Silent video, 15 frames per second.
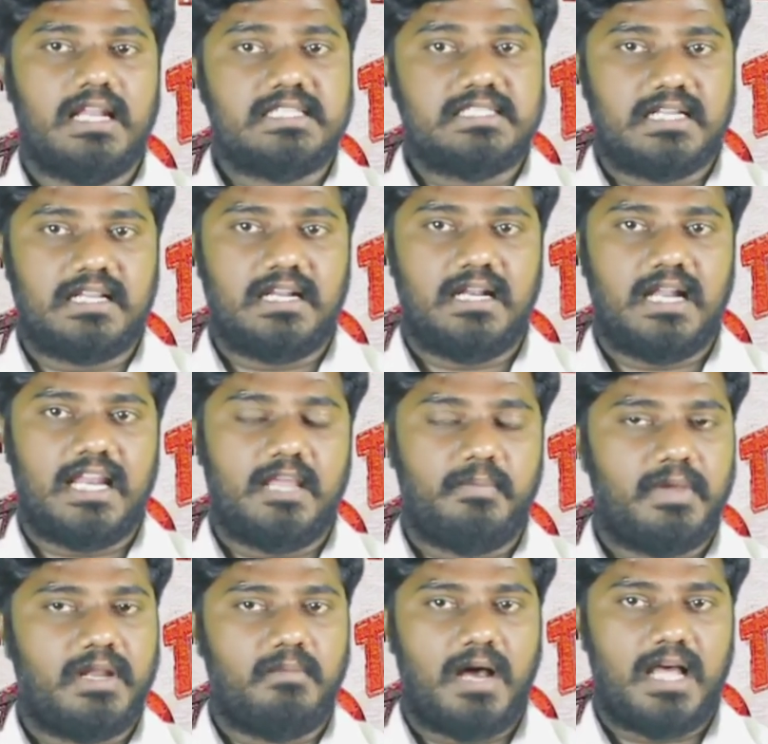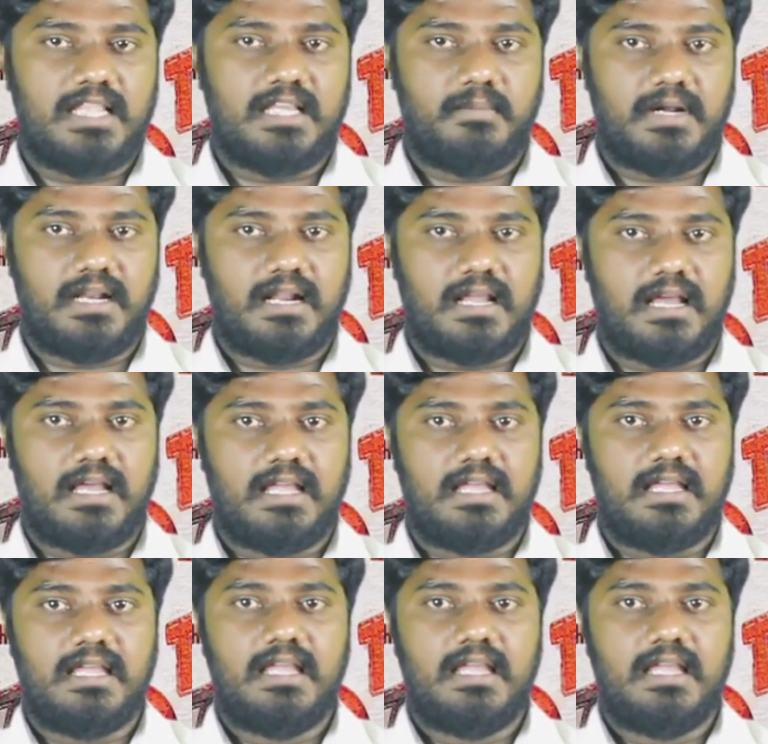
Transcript: இளைஞர்கள் நிறைய பேர் பாதிக்கப்பட்டிருக்காங்க